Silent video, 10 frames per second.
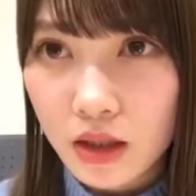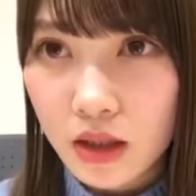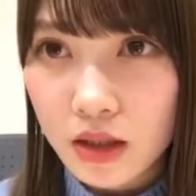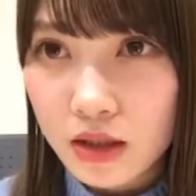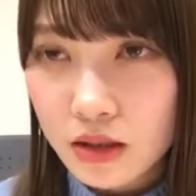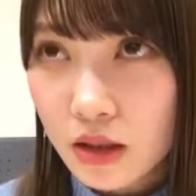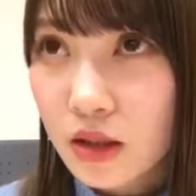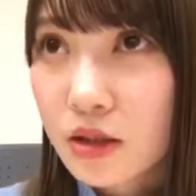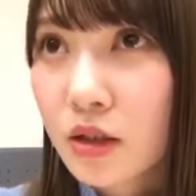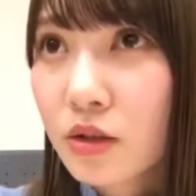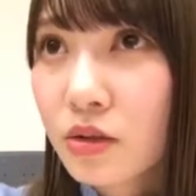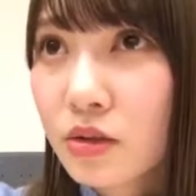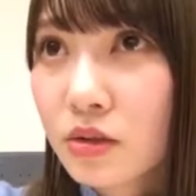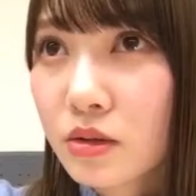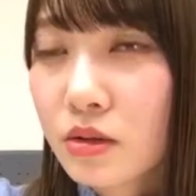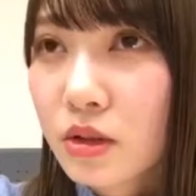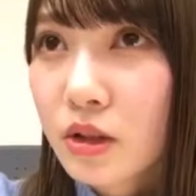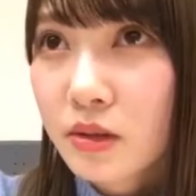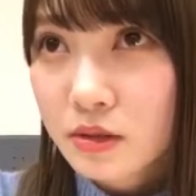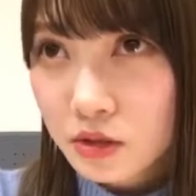欅坂さんの
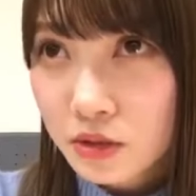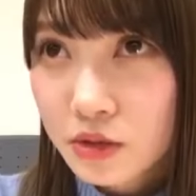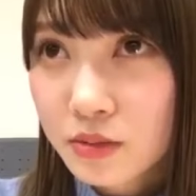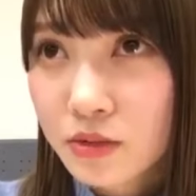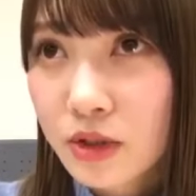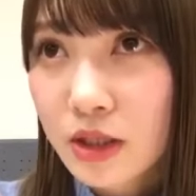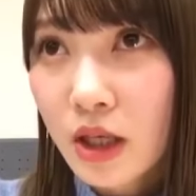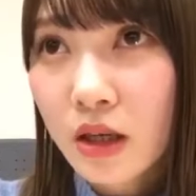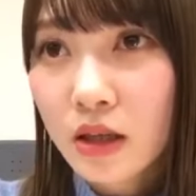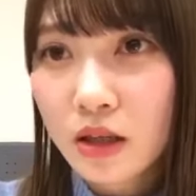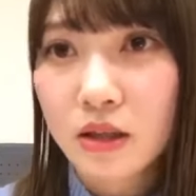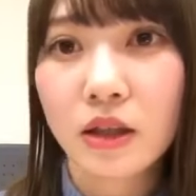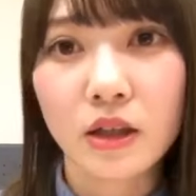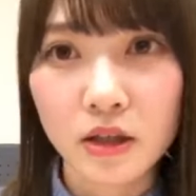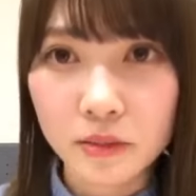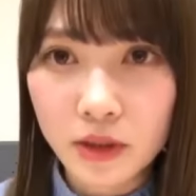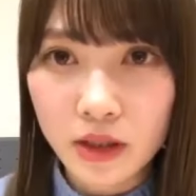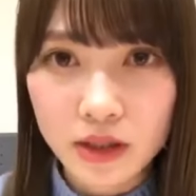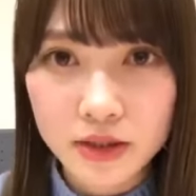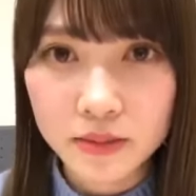ショールームは半からだから、ま
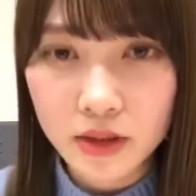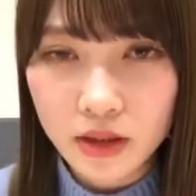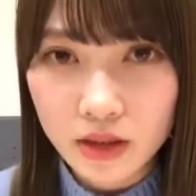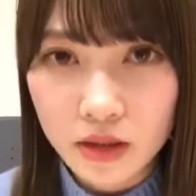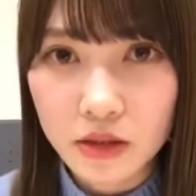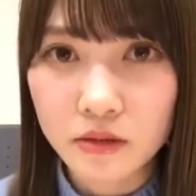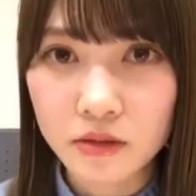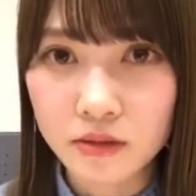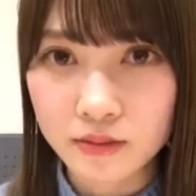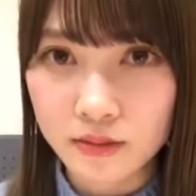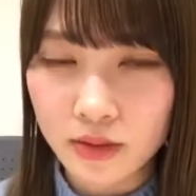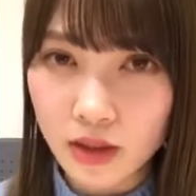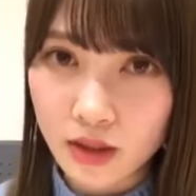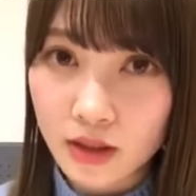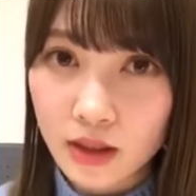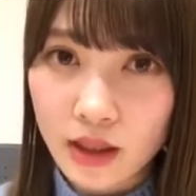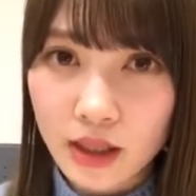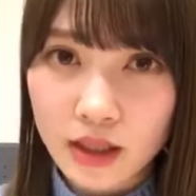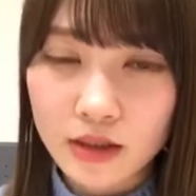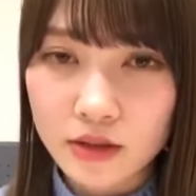だ始まってないよ。
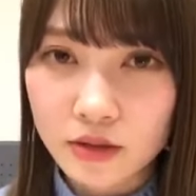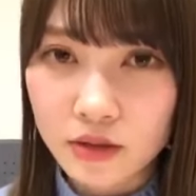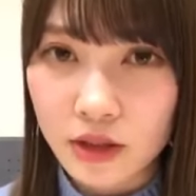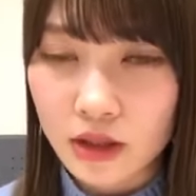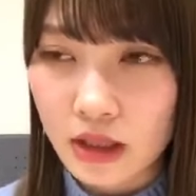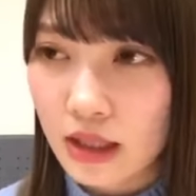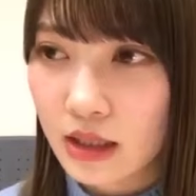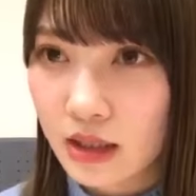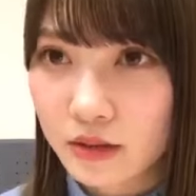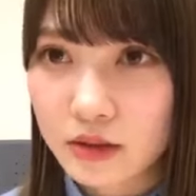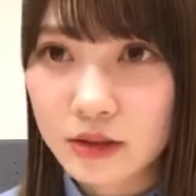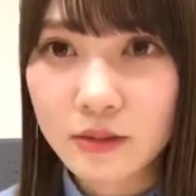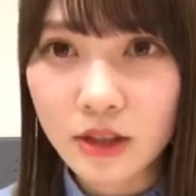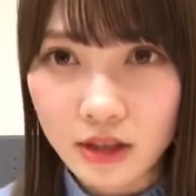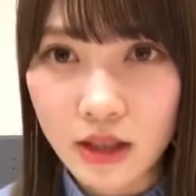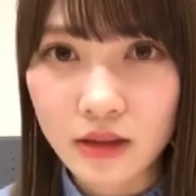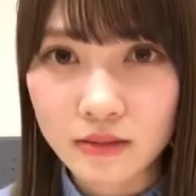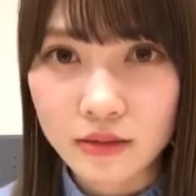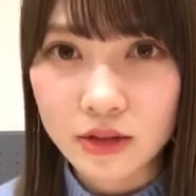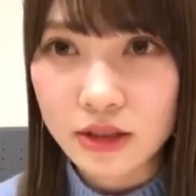すごいね、楽しみだね。
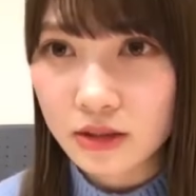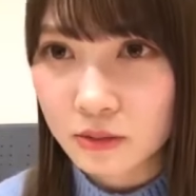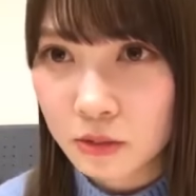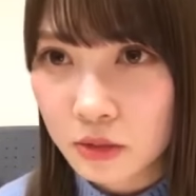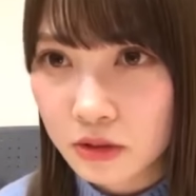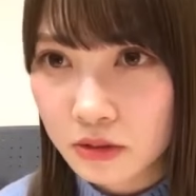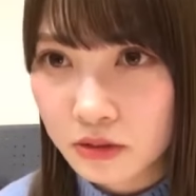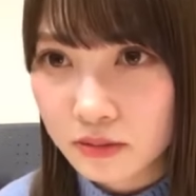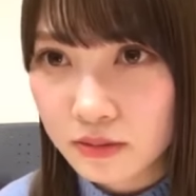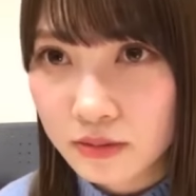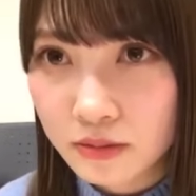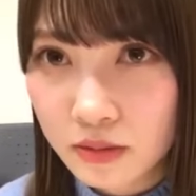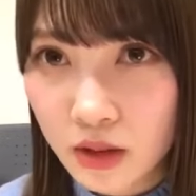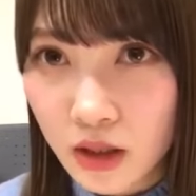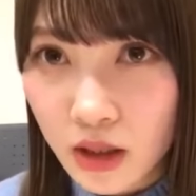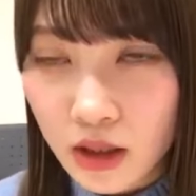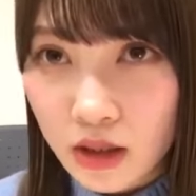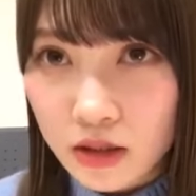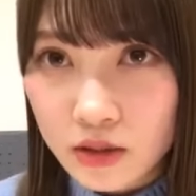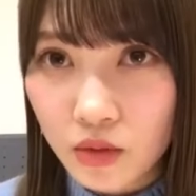トシちゃんも見よう。
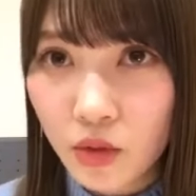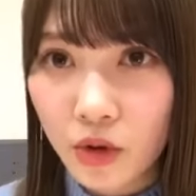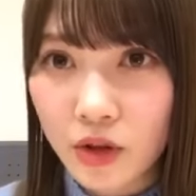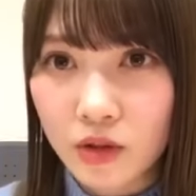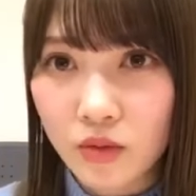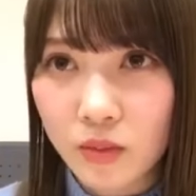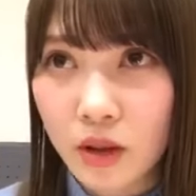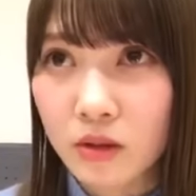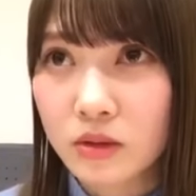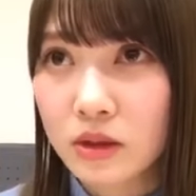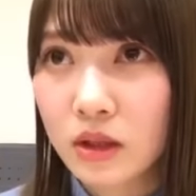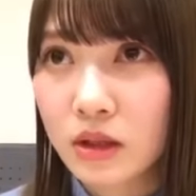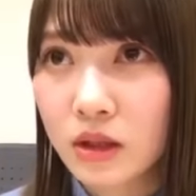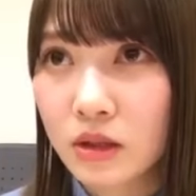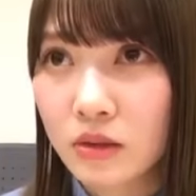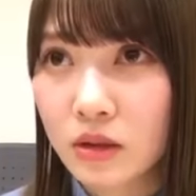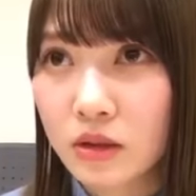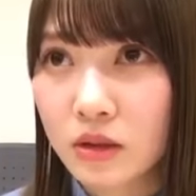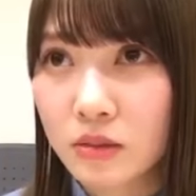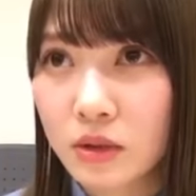すごい、ごまんごせんにんの方